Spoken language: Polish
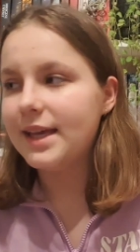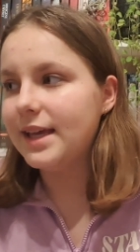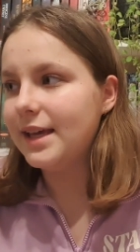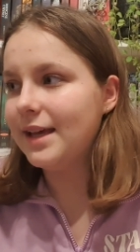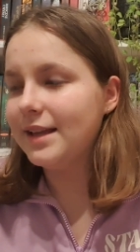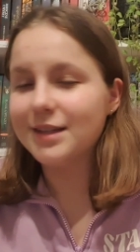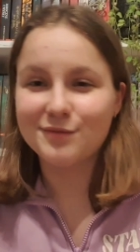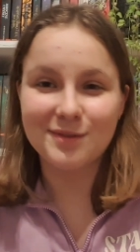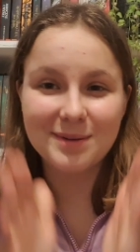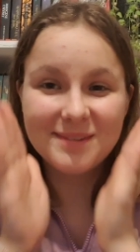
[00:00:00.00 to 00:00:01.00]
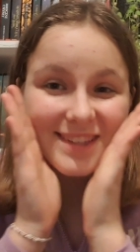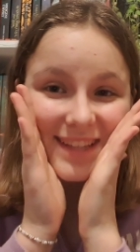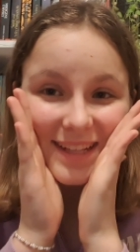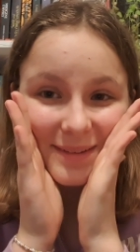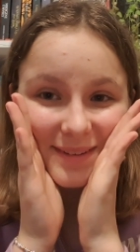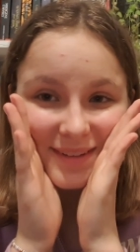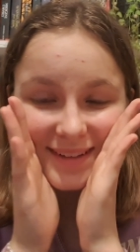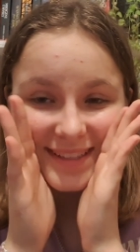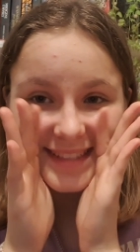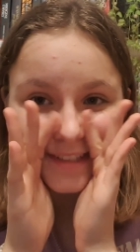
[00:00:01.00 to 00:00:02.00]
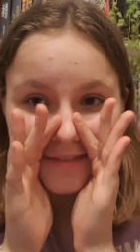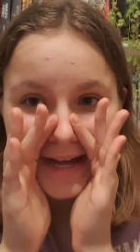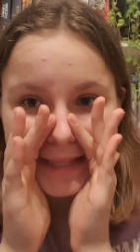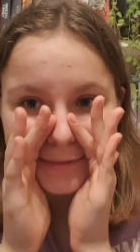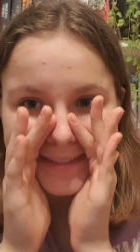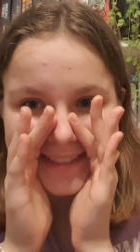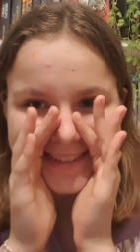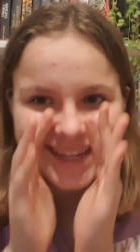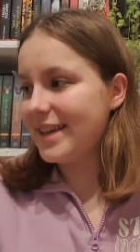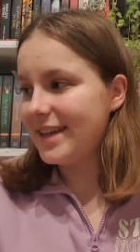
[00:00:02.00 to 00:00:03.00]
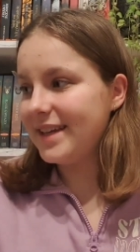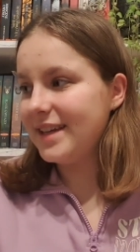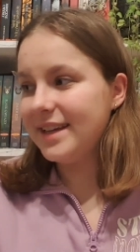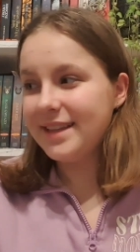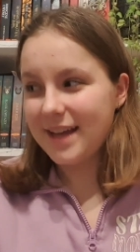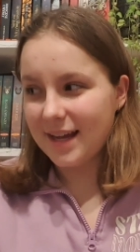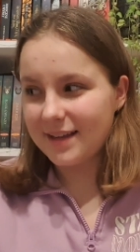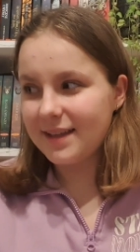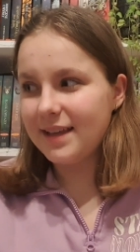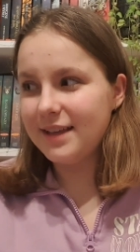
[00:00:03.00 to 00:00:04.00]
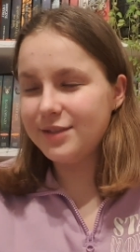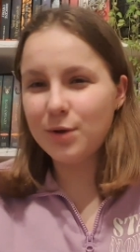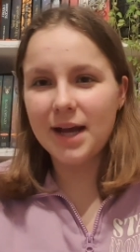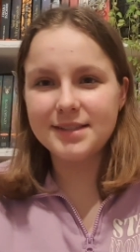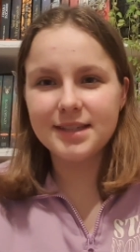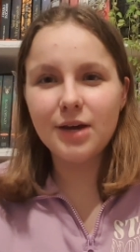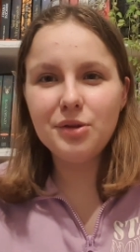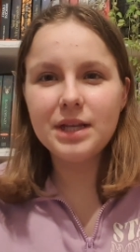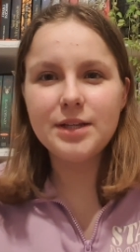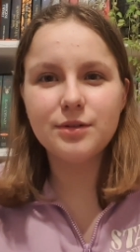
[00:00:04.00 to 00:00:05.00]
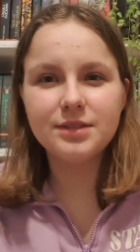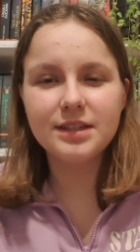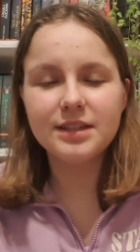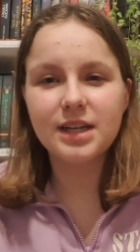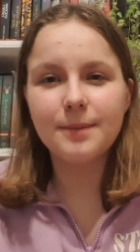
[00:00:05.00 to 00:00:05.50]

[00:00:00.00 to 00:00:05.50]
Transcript: i też w ogóle Martyna y, recenzowała tą książkę. I, I tak, i słuchajcie, ja o tej książce też